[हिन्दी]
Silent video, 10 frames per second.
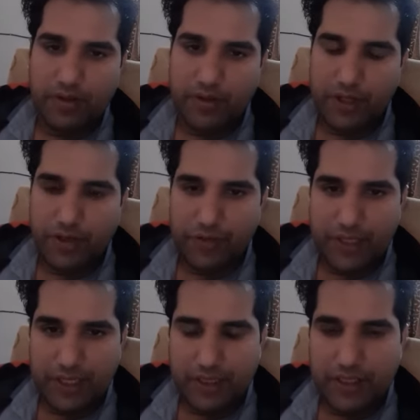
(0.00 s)
दंड
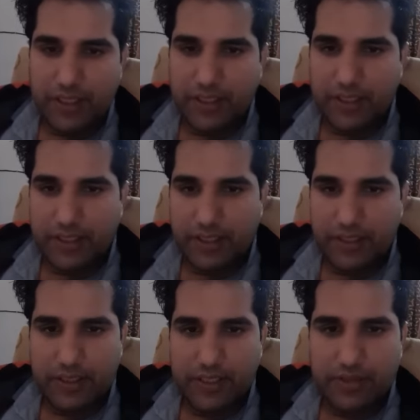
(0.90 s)
विधान था या
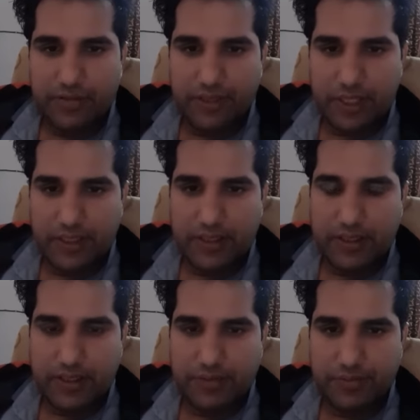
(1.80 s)
कहें कि एक संविधान था